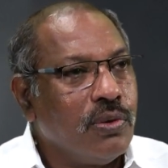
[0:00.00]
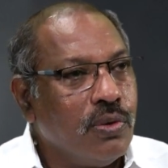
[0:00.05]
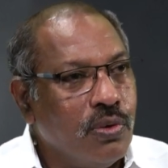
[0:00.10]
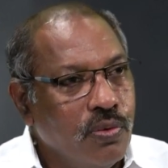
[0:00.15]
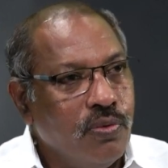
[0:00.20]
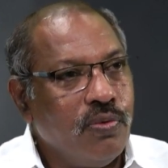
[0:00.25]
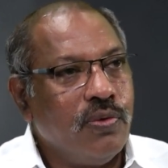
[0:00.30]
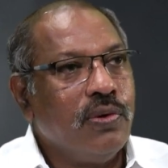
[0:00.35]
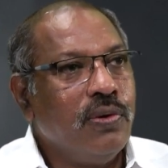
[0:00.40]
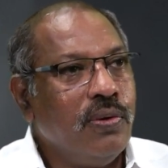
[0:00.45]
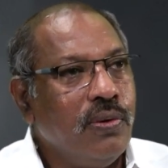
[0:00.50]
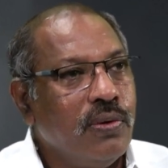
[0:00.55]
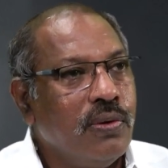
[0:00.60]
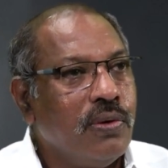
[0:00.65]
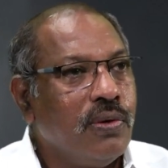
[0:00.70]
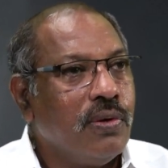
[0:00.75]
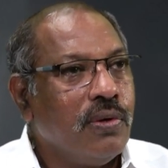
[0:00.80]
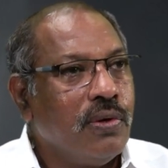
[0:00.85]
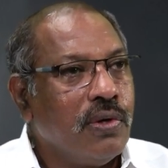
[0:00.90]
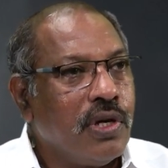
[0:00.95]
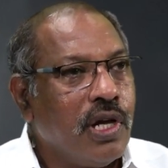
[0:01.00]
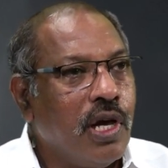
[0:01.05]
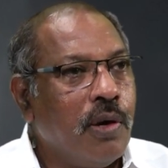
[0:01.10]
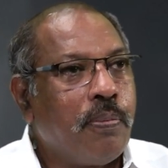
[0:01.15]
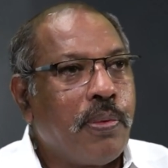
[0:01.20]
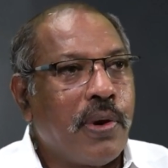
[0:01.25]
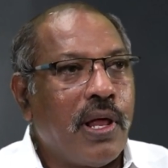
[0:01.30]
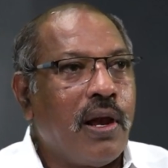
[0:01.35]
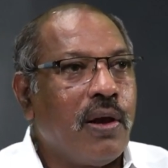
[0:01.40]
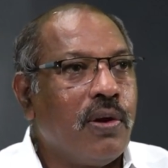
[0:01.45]
నువ్వు
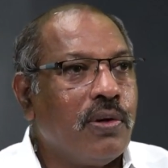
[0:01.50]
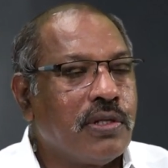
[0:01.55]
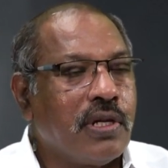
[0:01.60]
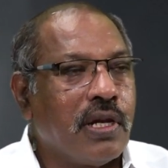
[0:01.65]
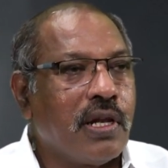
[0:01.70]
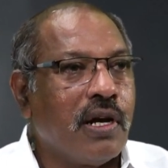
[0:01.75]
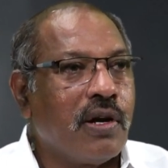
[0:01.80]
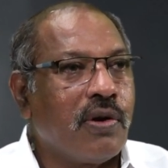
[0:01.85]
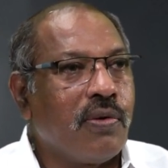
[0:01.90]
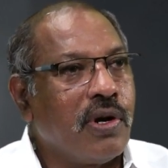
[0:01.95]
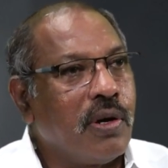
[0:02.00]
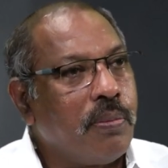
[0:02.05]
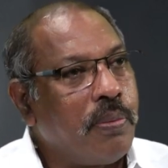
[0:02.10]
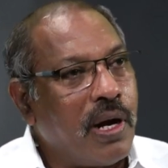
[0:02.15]
ఏప్రిల్లో జరిగినటువంటి